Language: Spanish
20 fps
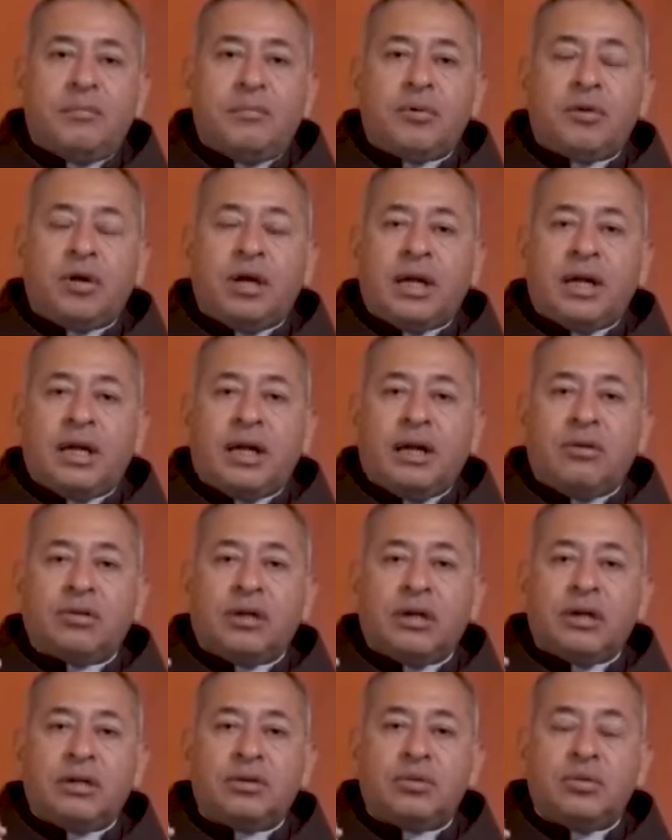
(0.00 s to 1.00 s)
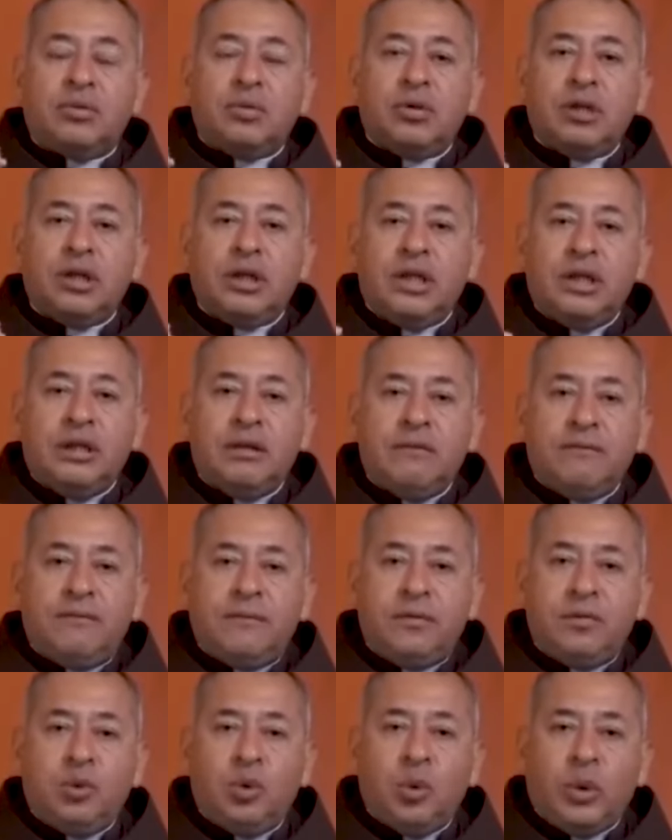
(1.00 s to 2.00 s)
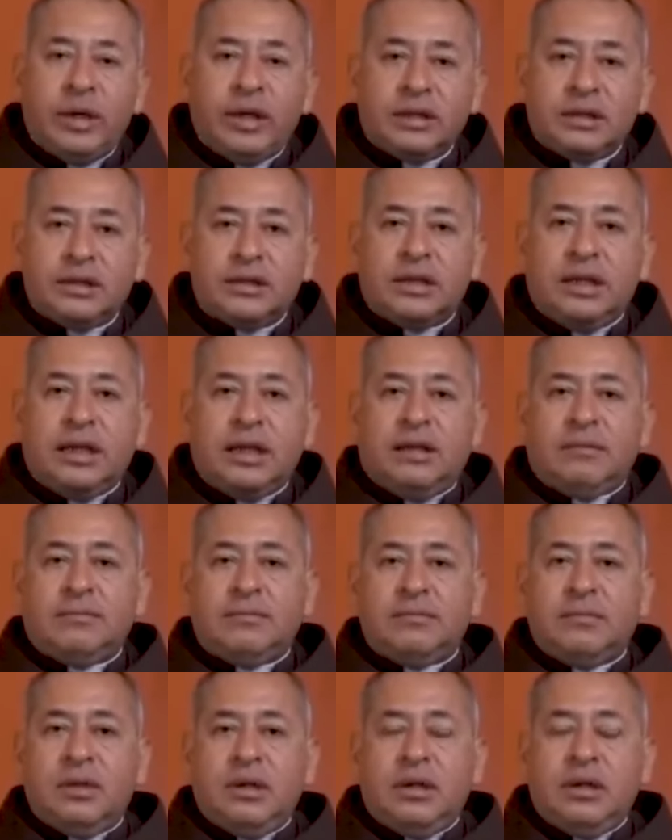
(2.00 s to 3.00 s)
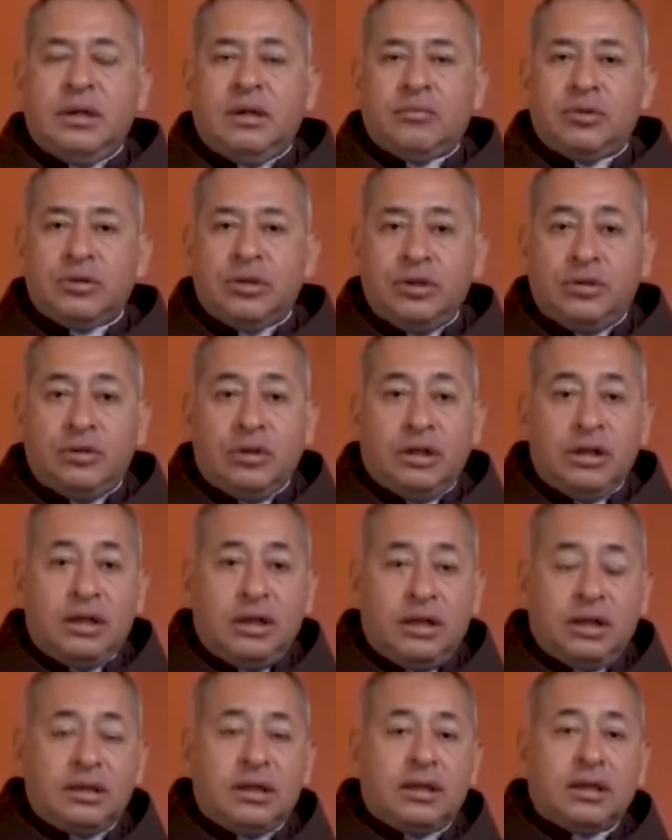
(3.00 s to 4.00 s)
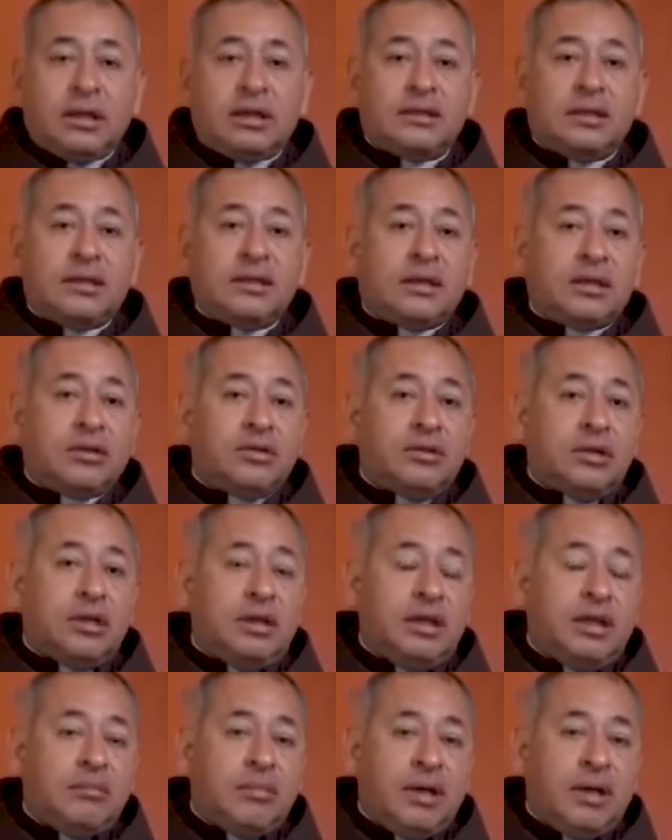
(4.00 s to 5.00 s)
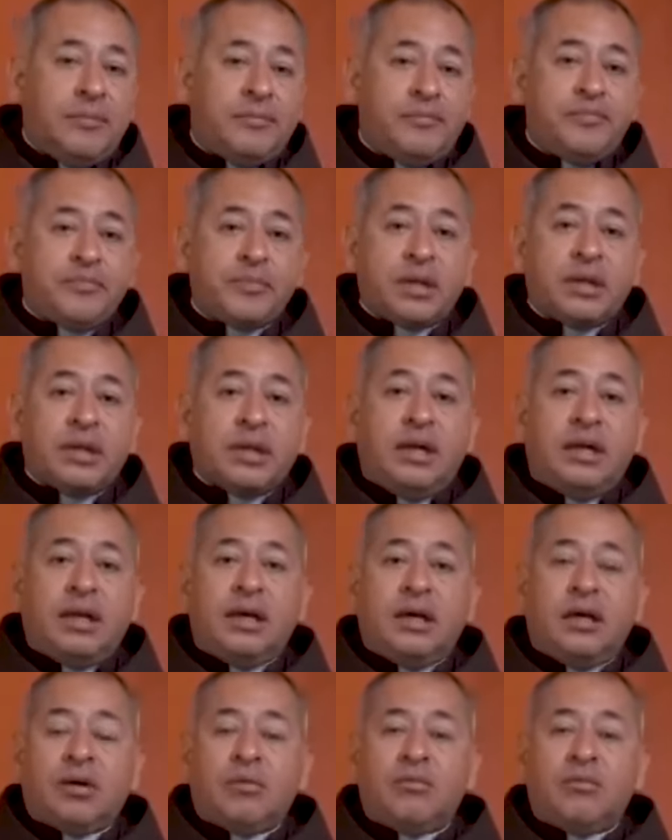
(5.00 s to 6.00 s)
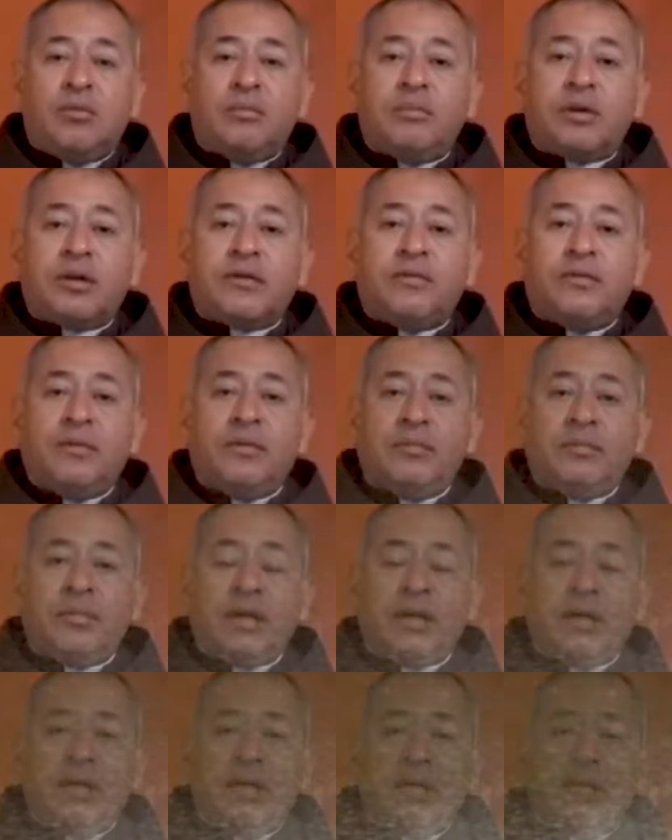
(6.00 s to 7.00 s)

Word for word: Por causa de su influencia. Hemos dicho ayer que Santa Rosa de Lima era como un perfume,